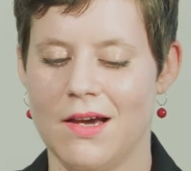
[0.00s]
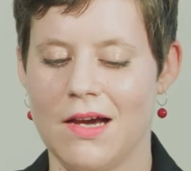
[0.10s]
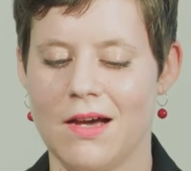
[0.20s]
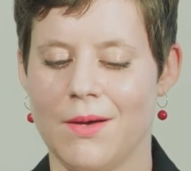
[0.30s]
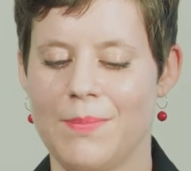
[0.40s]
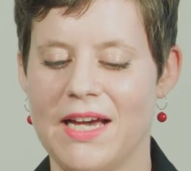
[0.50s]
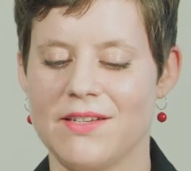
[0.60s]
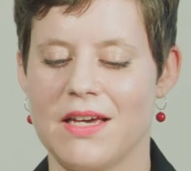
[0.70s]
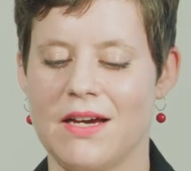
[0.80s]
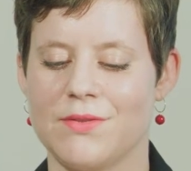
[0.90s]
äh,
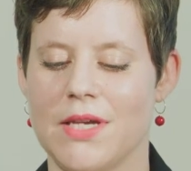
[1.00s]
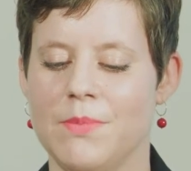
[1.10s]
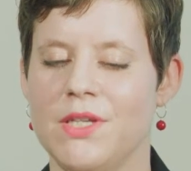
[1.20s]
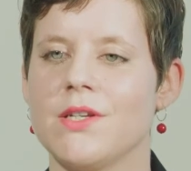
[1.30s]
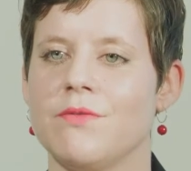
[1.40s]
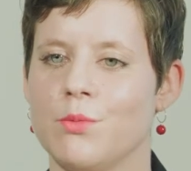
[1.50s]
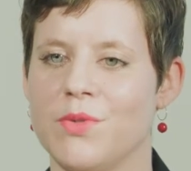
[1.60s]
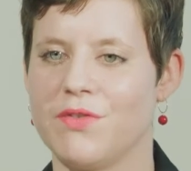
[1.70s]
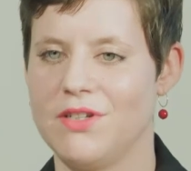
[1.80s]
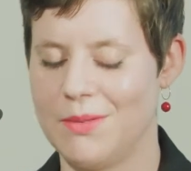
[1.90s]
Beitrag zu einem Interview
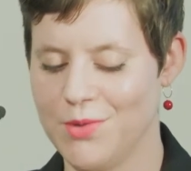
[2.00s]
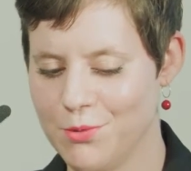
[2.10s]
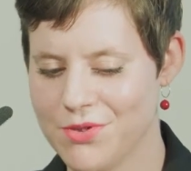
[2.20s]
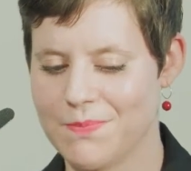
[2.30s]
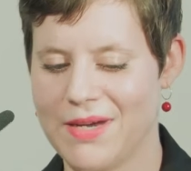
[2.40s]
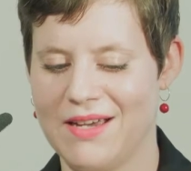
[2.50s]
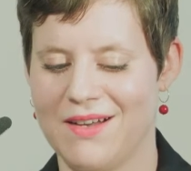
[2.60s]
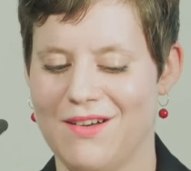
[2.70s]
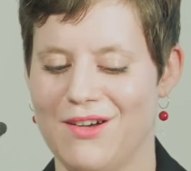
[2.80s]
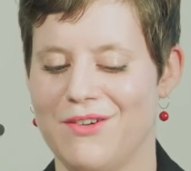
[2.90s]
mit Friedhelm
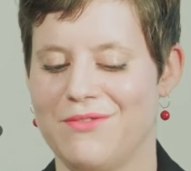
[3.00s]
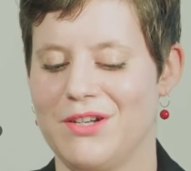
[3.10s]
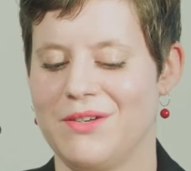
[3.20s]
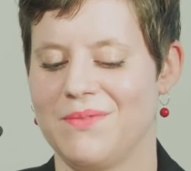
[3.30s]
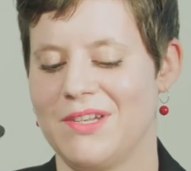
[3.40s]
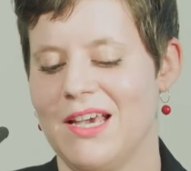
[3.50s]
Joostmeier äh, von